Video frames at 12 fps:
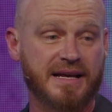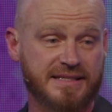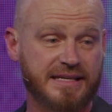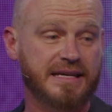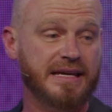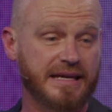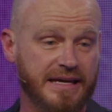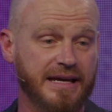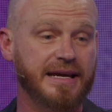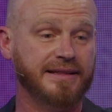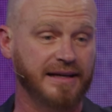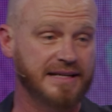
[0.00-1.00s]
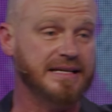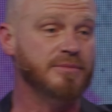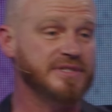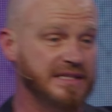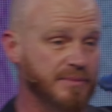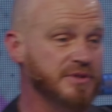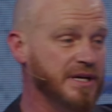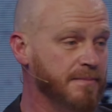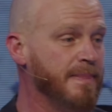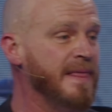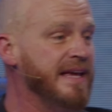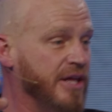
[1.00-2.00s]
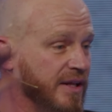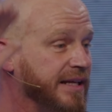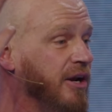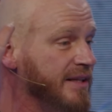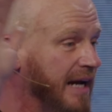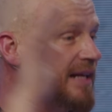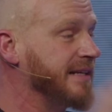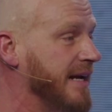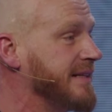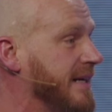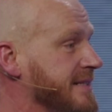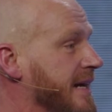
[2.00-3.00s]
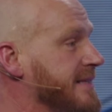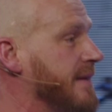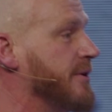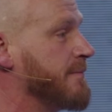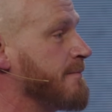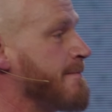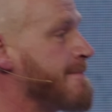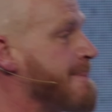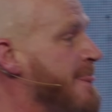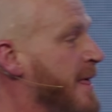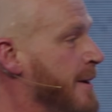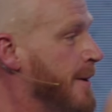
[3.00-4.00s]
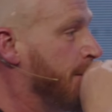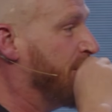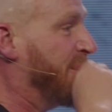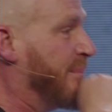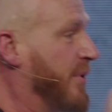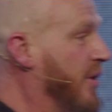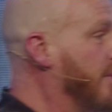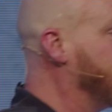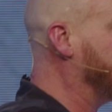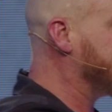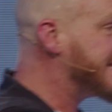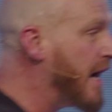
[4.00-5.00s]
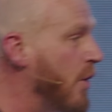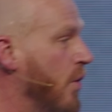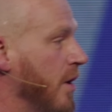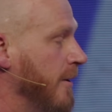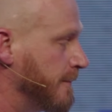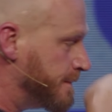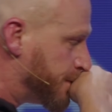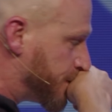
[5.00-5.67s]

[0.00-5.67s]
más y, aterrizamos este ¿eh? aterrizar, este avión. Pero Saúl,